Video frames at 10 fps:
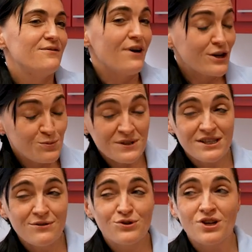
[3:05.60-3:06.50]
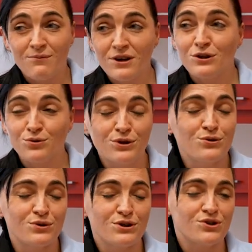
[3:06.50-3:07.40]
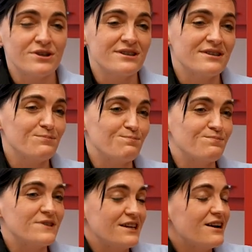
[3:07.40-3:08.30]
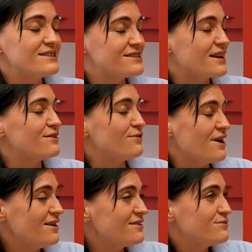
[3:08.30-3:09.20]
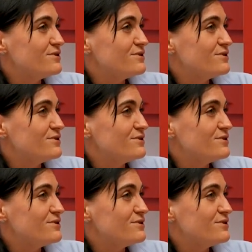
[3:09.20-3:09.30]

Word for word: Fachspezifisch haben wir natürlich Unterschiede. Ähm, jeder hat sein Fach.